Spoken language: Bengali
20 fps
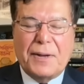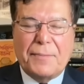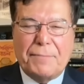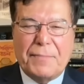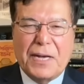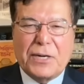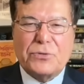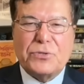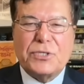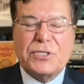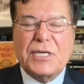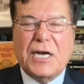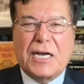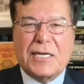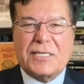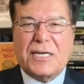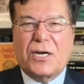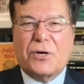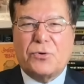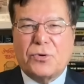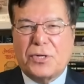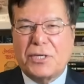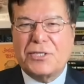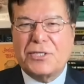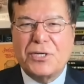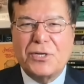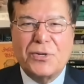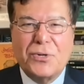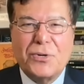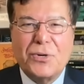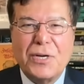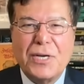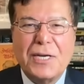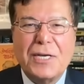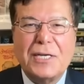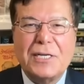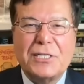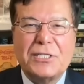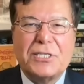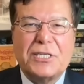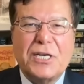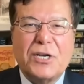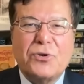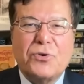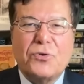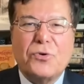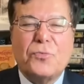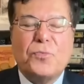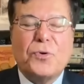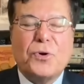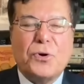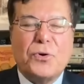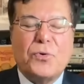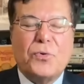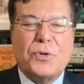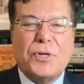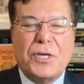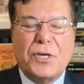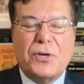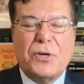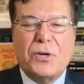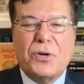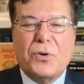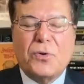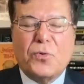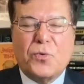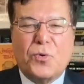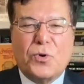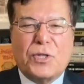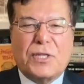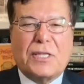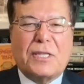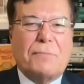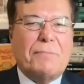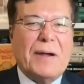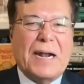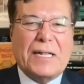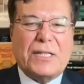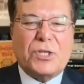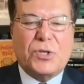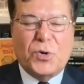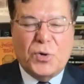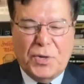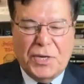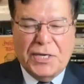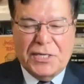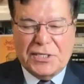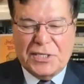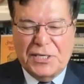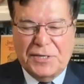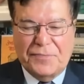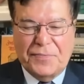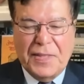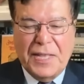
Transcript: মানুষ যা আশা করেছিল সেরূপ উনি করতে ব্যর্থ হয়েছে